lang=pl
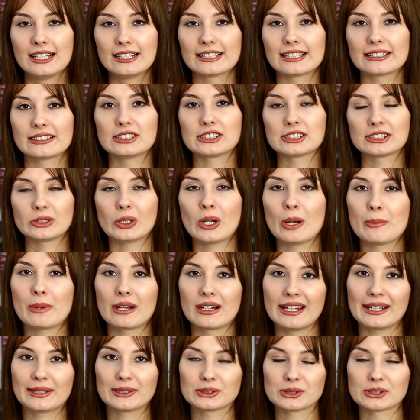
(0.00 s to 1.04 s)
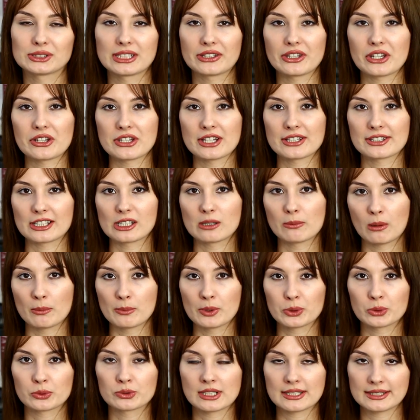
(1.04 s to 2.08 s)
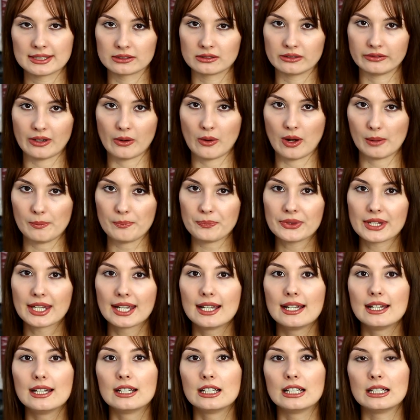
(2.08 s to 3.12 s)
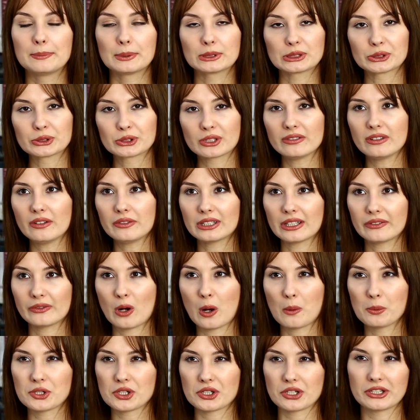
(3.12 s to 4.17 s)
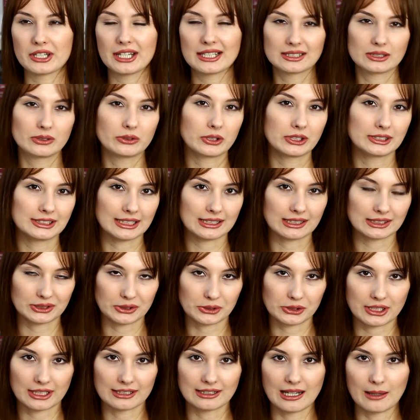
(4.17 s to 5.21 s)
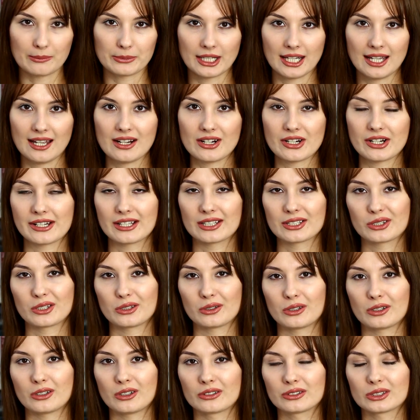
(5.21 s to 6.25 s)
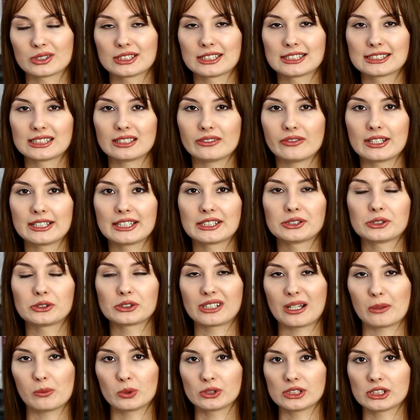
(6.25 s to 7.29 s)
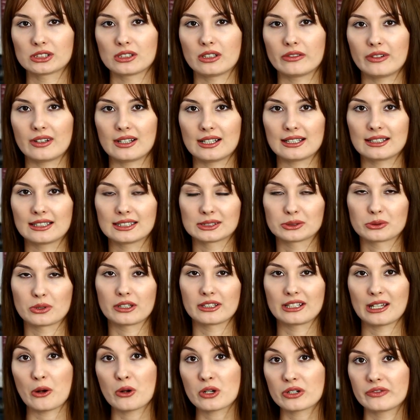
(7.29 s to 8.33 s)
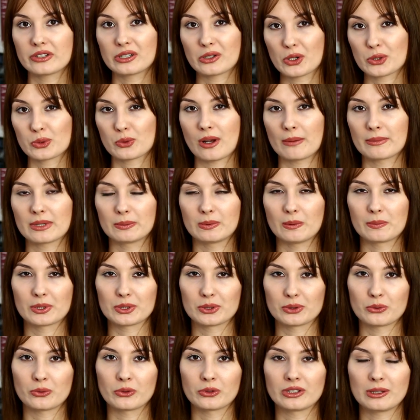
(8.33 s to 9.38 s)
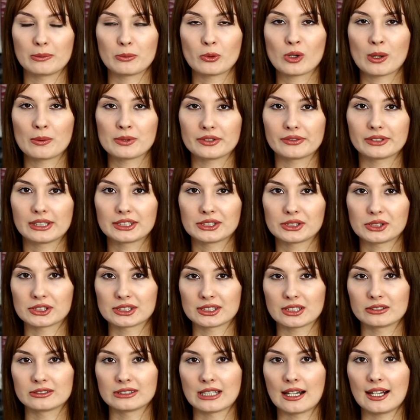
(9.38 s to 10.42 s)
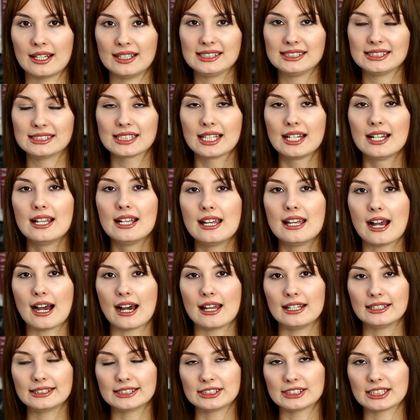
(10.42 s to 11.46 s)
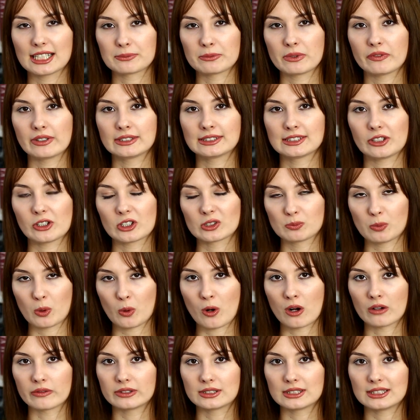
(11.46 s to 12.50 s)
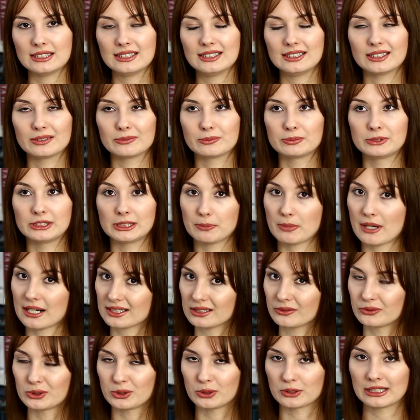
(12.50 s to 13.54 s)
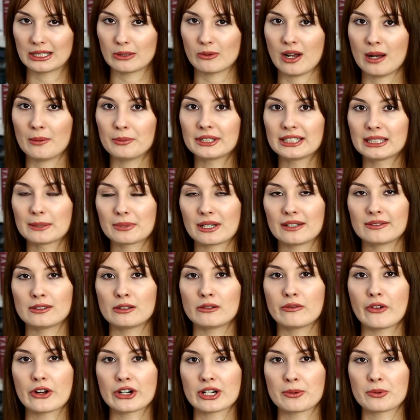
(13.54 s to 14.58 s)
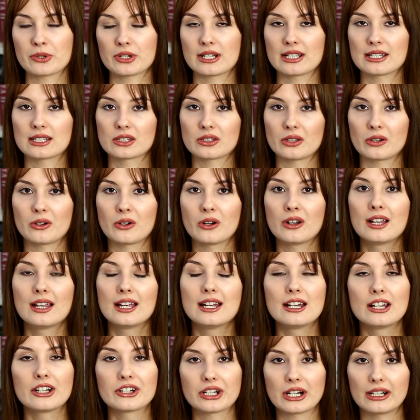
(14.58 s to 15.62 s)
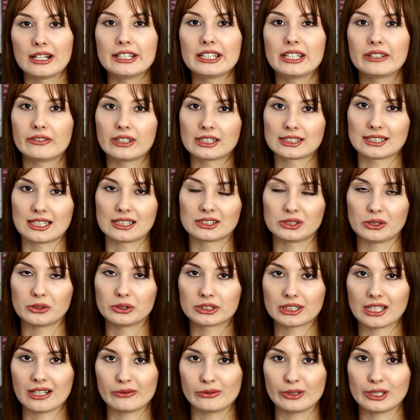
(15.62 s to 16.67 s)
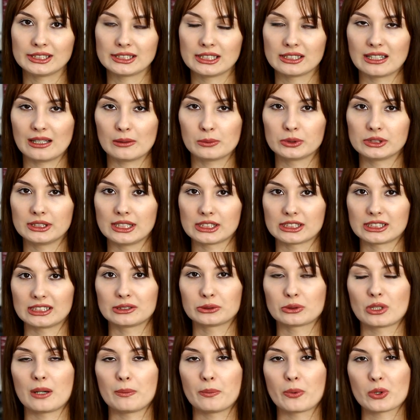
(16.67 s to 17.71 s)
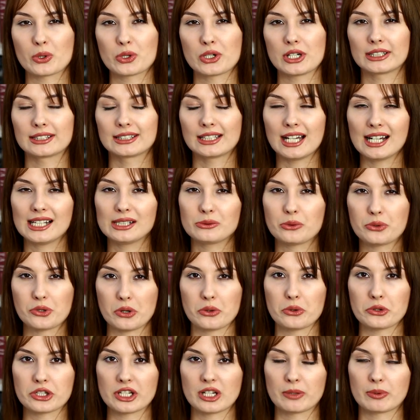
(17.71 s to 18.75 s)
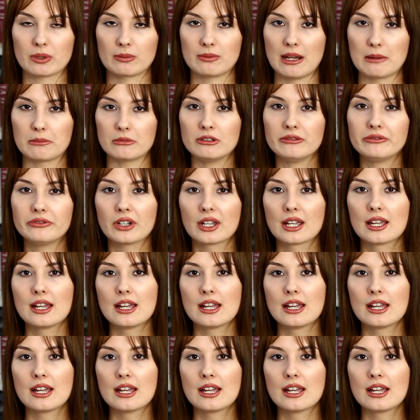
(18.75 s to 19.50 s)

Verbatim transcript: Kiedyś chciałam ale jakoś ostatecznie z tego pomysłu zrezygnowałam. E, początkowo wydawało mi się, że nie jest to do końca książka dla mnie, że jest to no, zdecydowanie książka młodzieżowa, z których ja już wyrosłam i po prostu nie mogłam się w tej książce odnaleźć, ale gdzieś tak mniej więcej od połowy się bardzo wciągnęłam i naprawdę uważam, że jest to szalenie ważna książka właśnie dla młodzieży, która porusza tak dużo różnych problemów,